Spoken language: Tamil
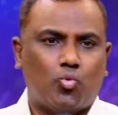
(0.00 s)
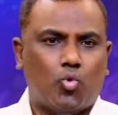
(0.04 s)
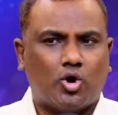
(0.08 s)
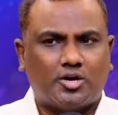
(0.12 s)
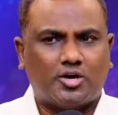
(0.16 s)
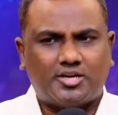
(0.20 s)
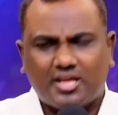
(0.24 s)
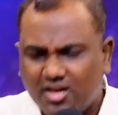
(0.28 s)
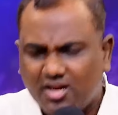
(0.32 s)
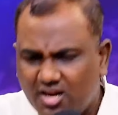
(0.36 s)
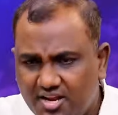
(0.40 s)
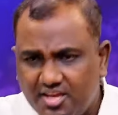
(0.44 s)

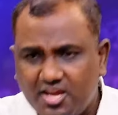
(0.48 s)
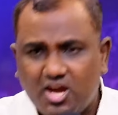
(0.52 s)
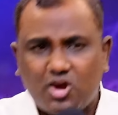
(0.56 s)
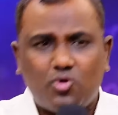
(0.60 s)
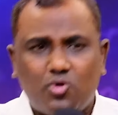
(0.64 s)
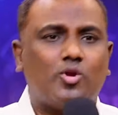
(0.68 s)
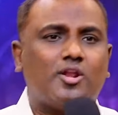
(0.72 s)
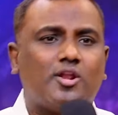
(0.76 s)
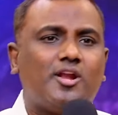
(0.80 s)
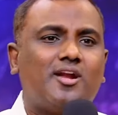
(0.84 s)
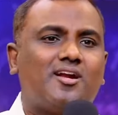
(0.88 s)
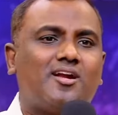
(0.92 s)

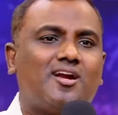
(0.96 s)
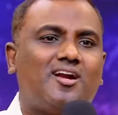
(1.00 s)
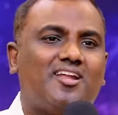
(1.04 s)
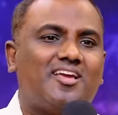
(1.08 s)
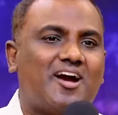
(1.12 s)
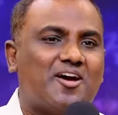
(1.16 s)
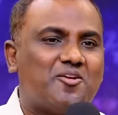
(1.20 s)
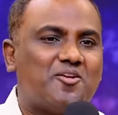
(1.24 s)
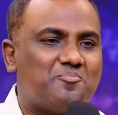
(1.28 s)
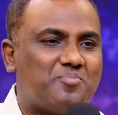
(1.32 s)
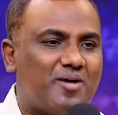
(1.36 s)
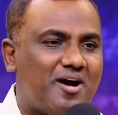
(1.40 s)
உடனடியாக ஒரே
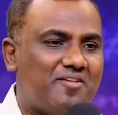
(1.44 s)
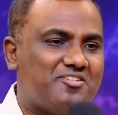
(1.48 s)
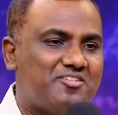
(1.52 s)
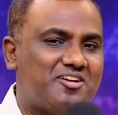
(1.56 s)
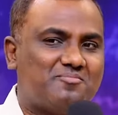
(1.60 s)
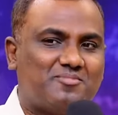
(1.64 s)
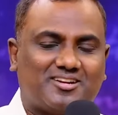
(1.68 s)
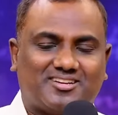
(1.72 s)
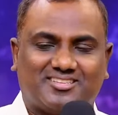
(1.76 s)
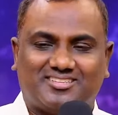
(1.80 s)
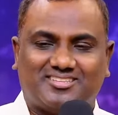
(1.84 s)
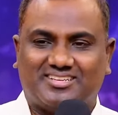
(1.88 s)
நாளில் யாரும்
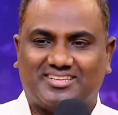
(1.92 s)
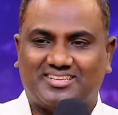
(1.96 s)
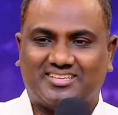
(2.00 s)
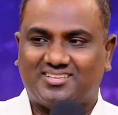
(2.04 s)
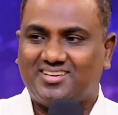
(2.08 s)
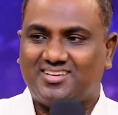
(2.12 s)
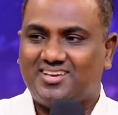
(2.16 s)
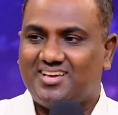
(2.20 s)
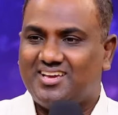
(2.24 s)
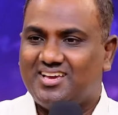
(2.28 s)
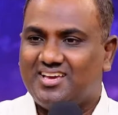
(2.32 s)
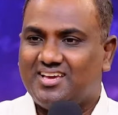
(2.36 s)
பாவியாக மாறுறது
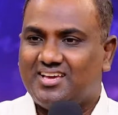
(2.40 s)
கிடையாது